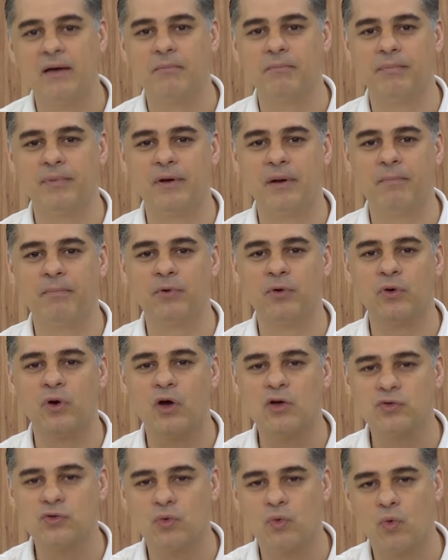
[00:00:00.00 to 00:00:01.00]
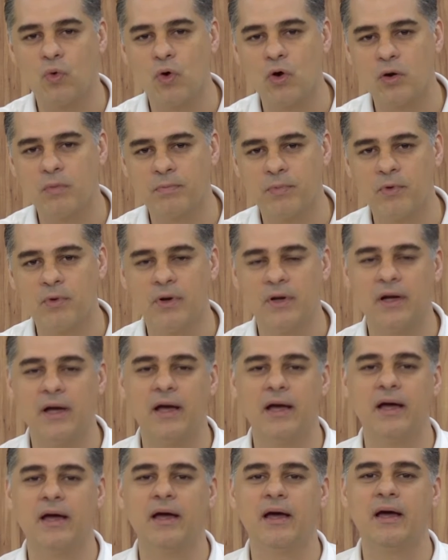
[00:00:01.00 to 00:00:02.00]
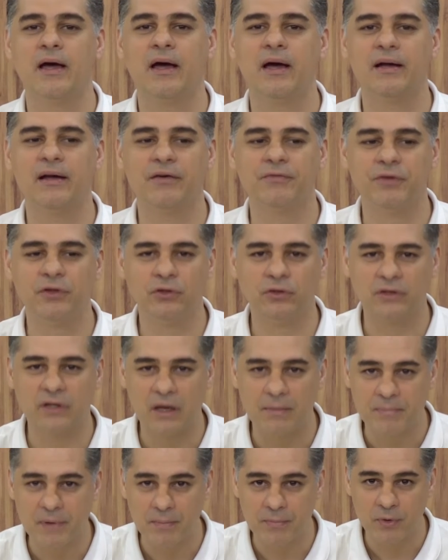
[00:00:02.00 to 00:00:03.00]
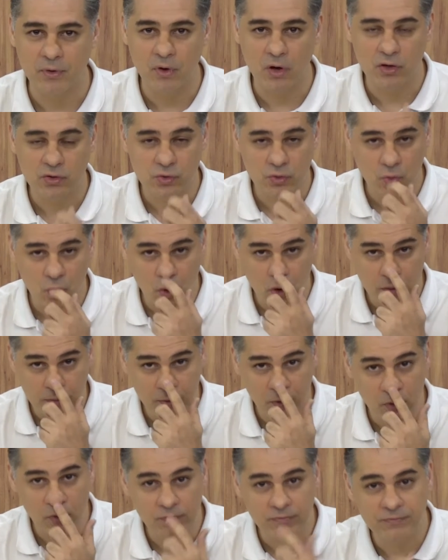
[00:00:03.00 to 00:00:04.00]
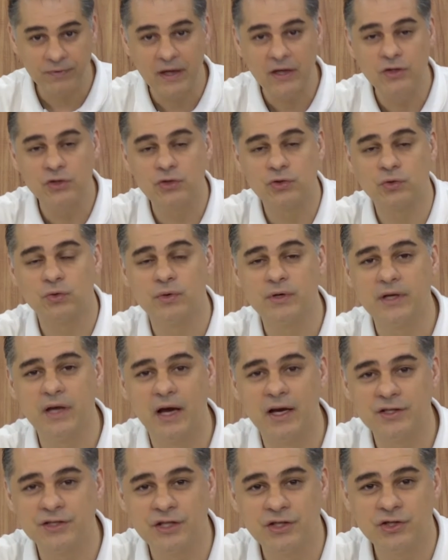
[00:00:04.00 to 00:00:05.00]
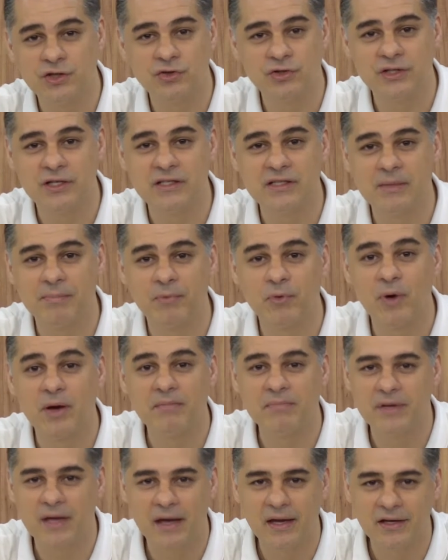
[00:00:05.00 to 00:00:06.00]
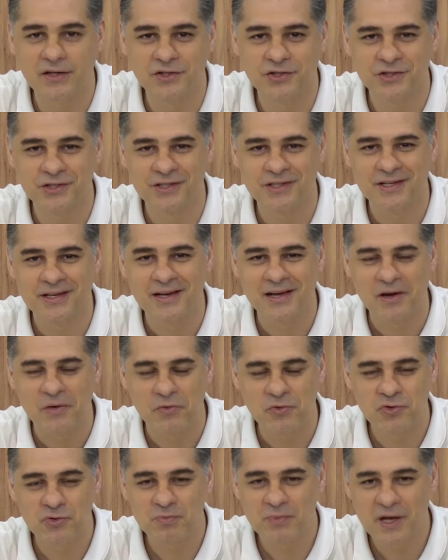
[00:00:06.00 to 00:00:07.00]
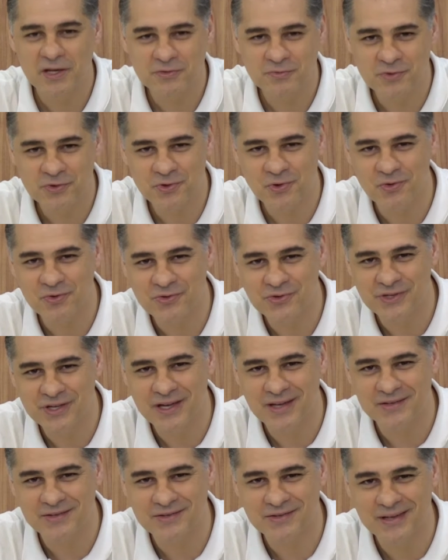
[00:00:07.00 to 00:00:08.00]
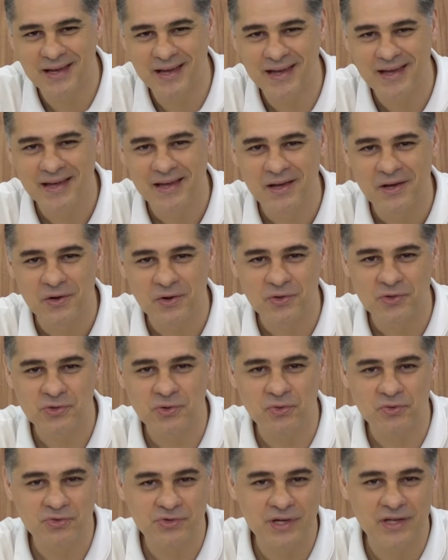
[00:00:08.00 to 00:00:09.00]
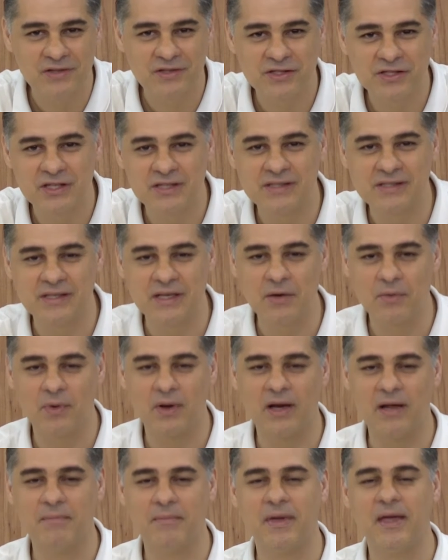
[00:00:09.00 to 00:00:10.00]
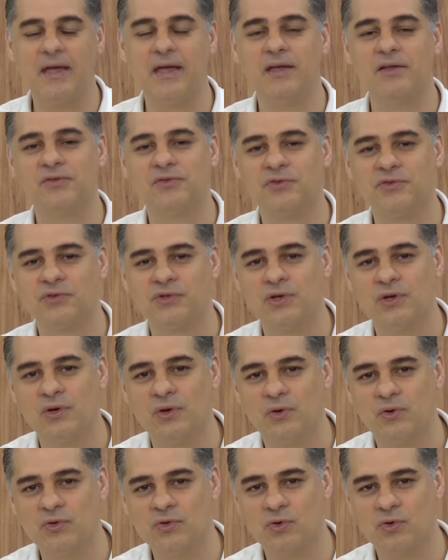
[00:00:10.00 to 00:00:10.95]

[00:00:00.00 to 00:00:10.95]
para o nosso corpo, é, na fitoterapia para o nosso corpo. O feng shui a gente utiliza para o ambiente, os mesmos conceitos, né? os conceitos de cinco elementos, os